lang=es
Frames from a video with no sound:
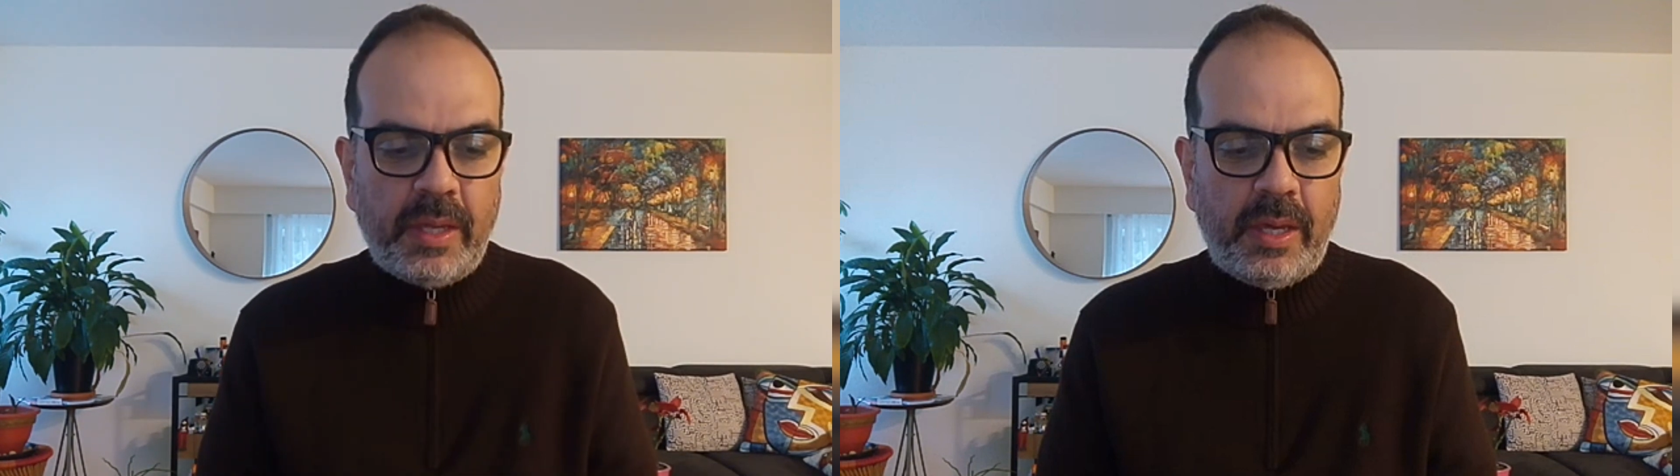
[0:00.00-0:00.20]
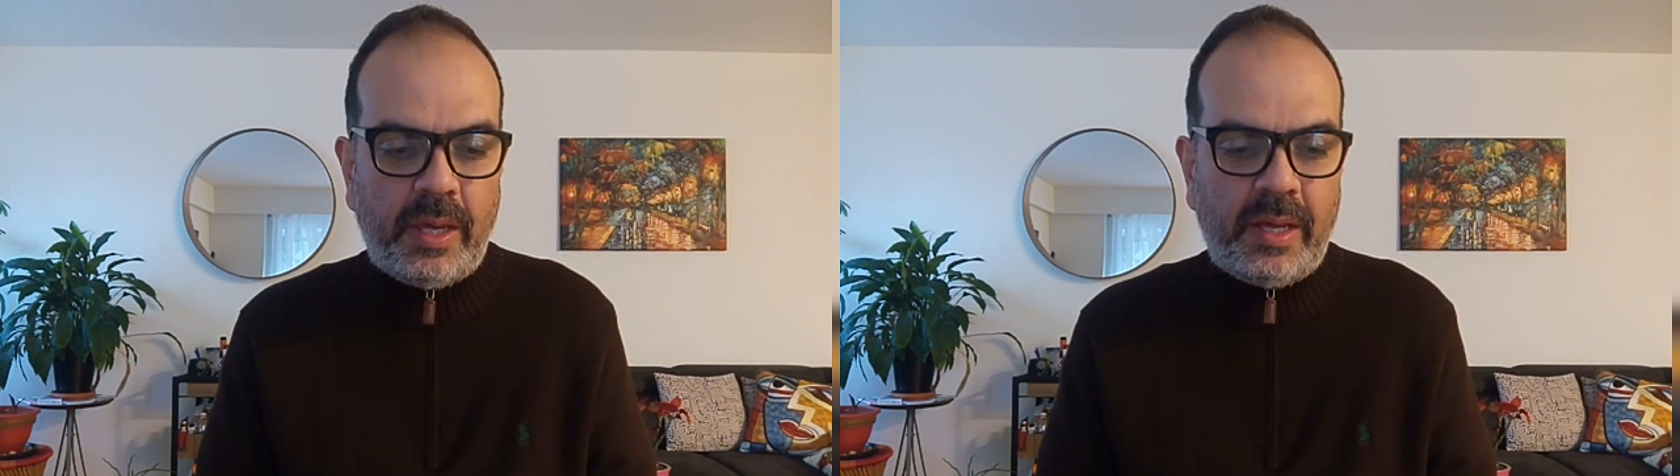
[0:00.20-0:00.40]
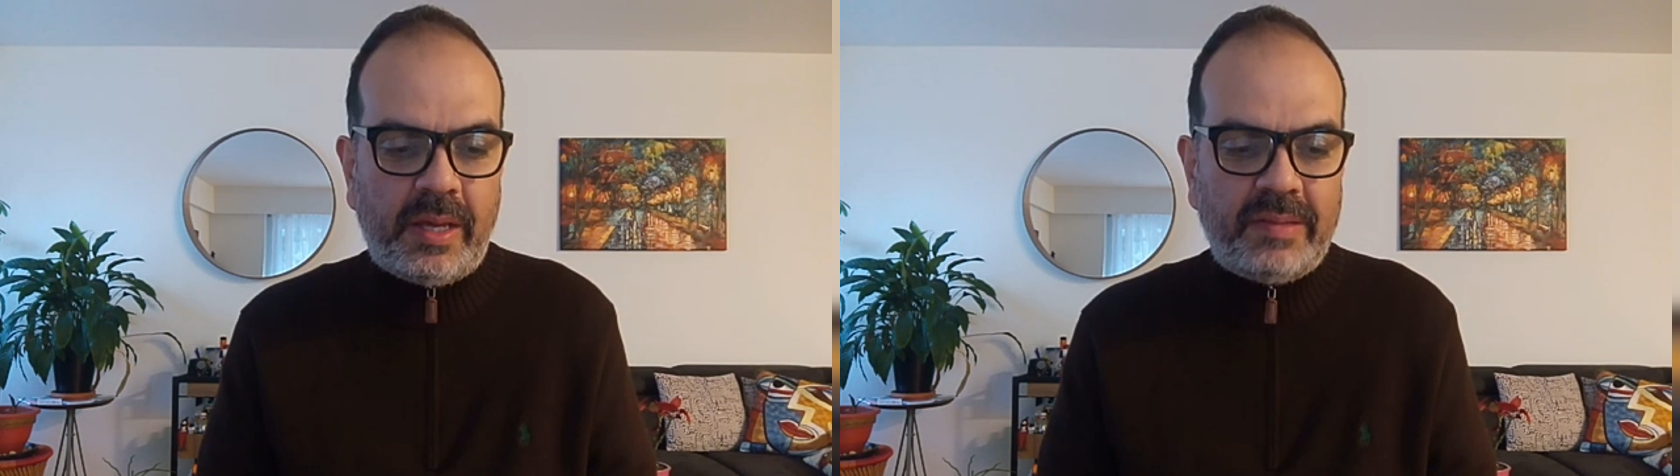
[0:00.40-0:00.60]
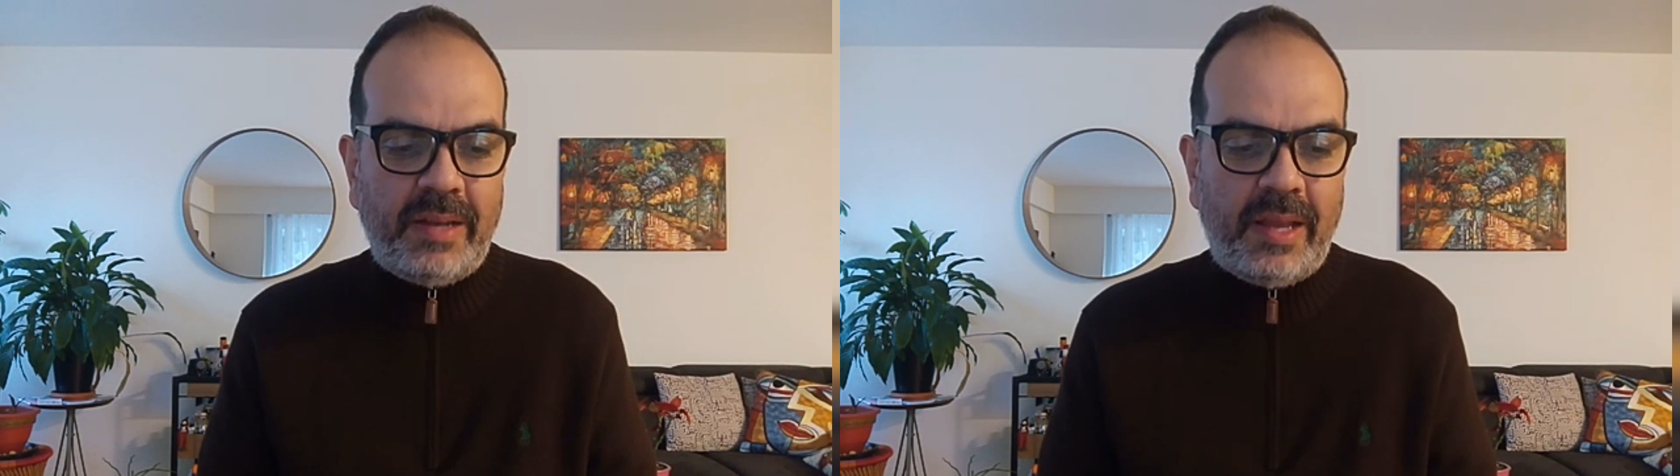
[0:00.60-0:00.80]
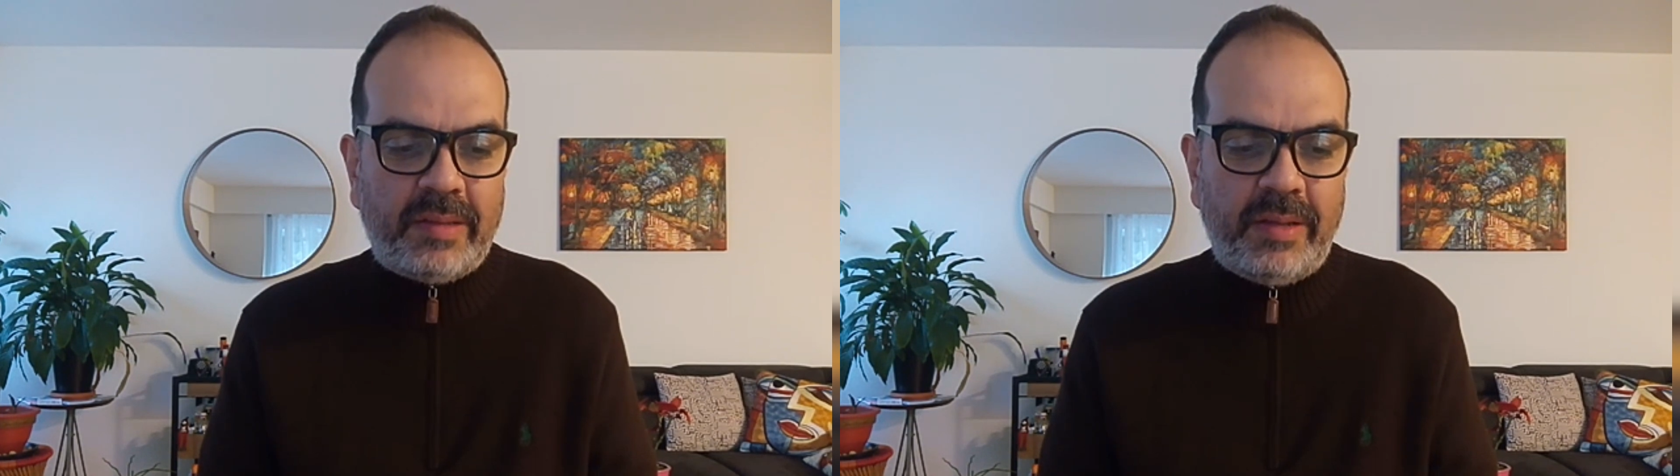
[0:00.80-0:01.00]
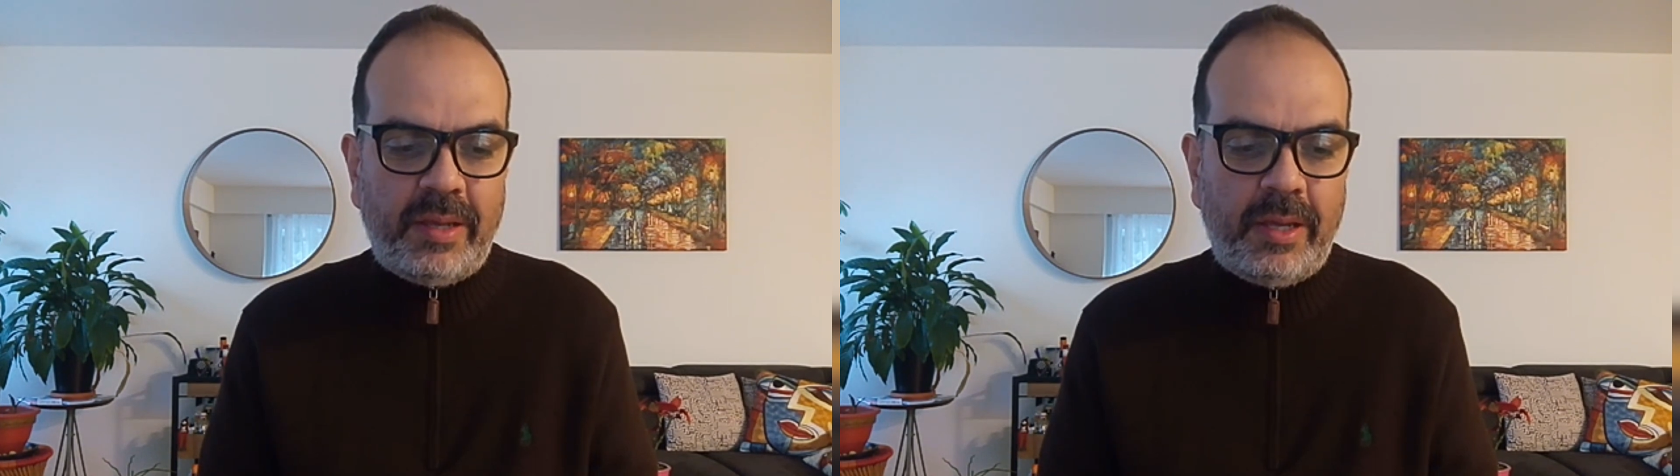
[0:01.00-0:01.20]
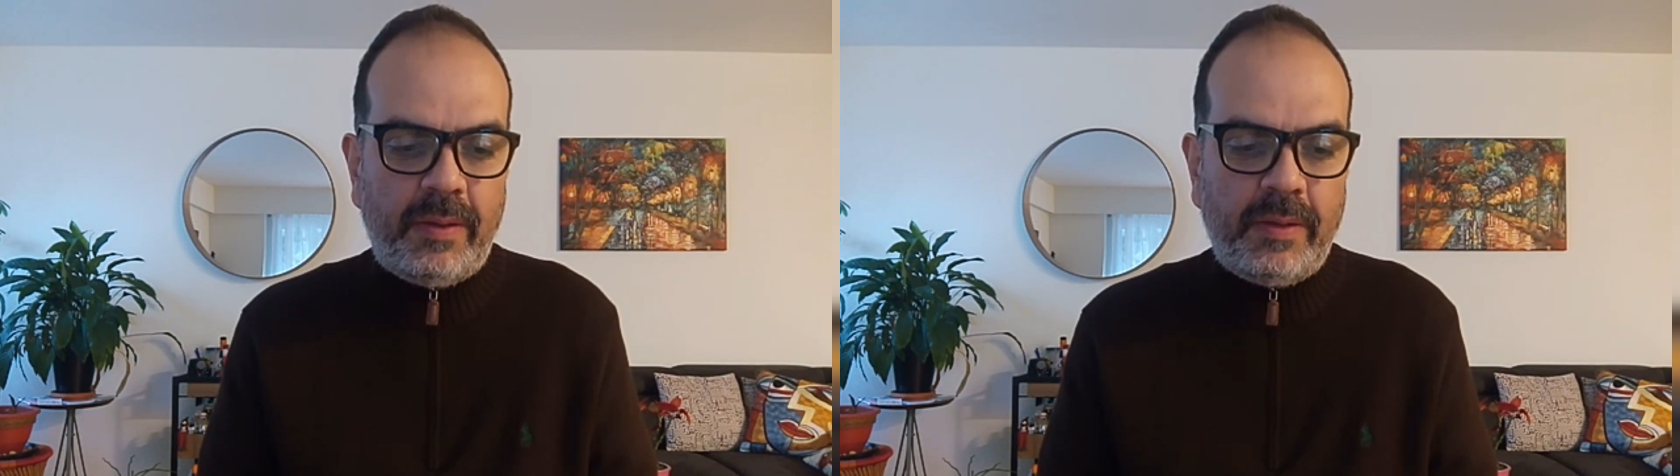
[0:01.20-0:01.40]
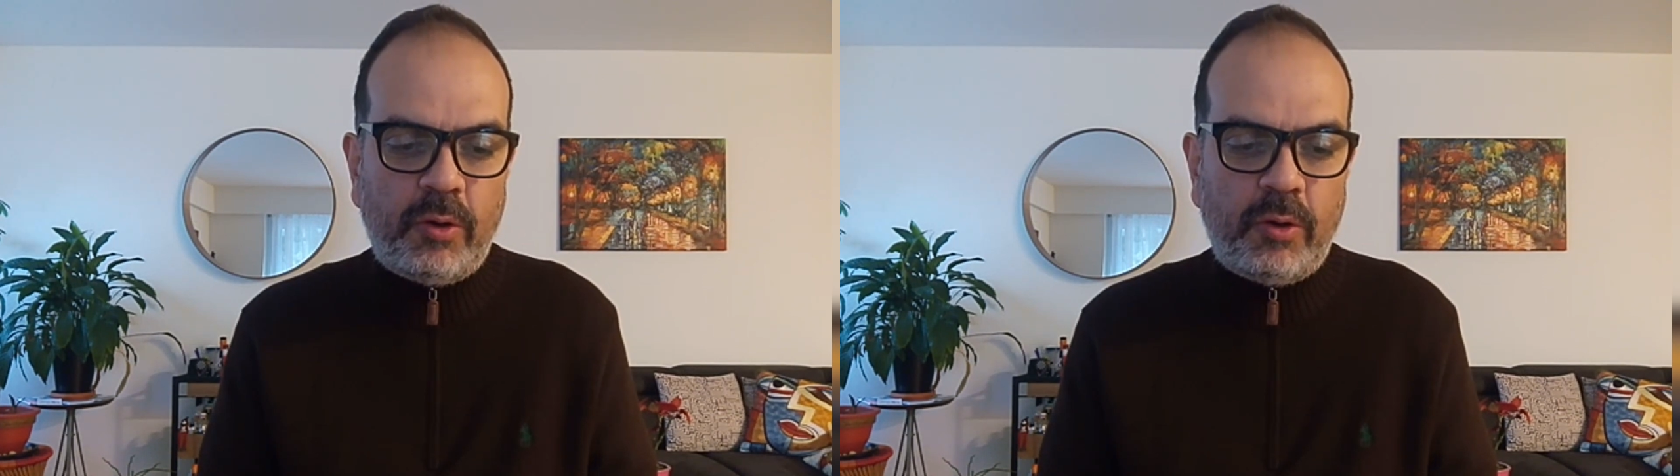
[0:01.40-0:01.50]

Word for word: que, se le hace